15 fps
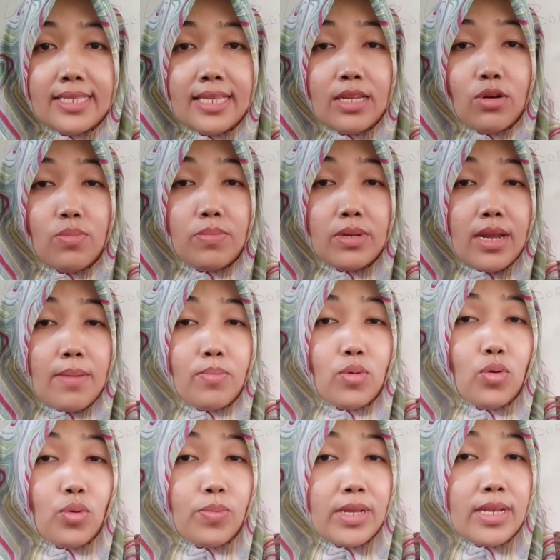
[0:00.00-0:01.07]
sirup
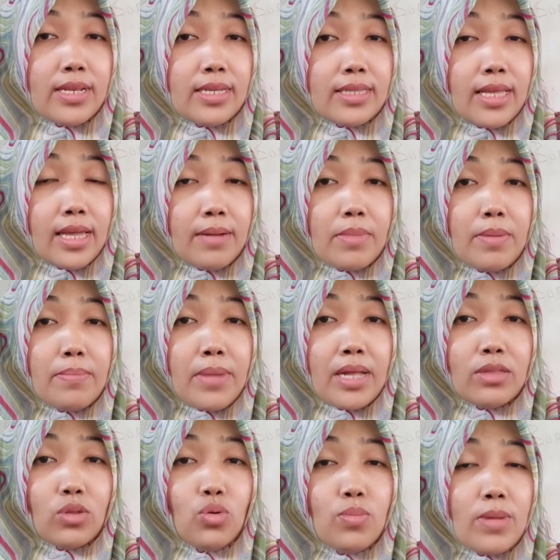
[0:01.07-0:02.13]
60 ml
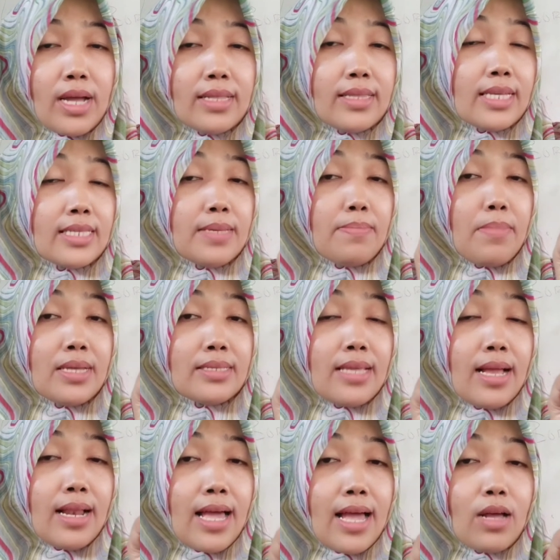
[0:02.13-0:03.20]
membantu mengatasi
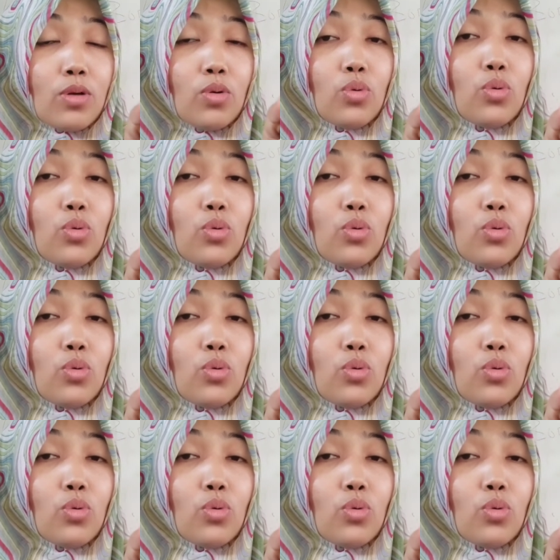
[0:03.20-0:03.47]
masalah